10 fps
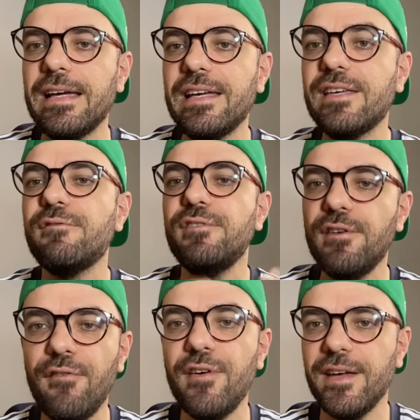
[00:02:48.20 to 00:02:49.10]
e que
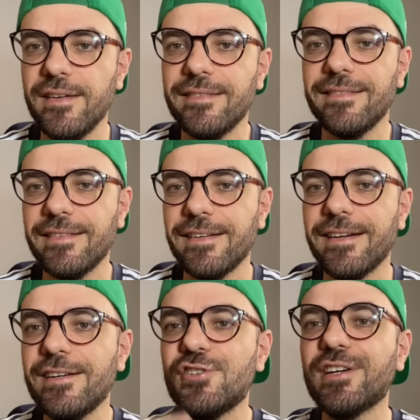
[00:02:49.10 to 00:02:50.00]
vivem
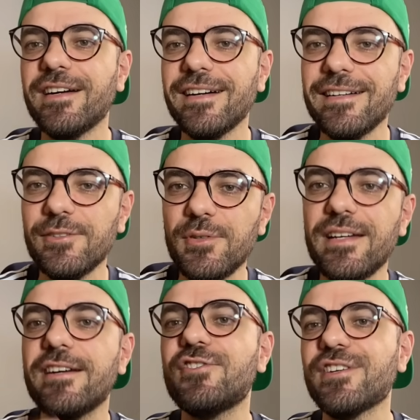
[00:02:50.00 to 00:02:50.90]
criticando
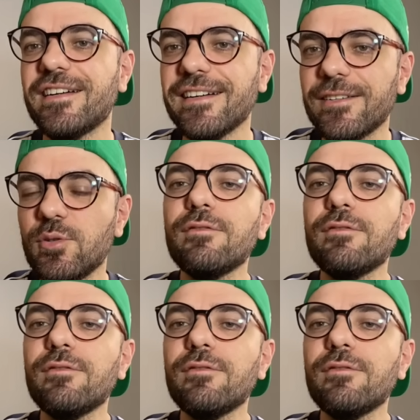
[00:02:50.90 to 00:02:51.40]
e criticando.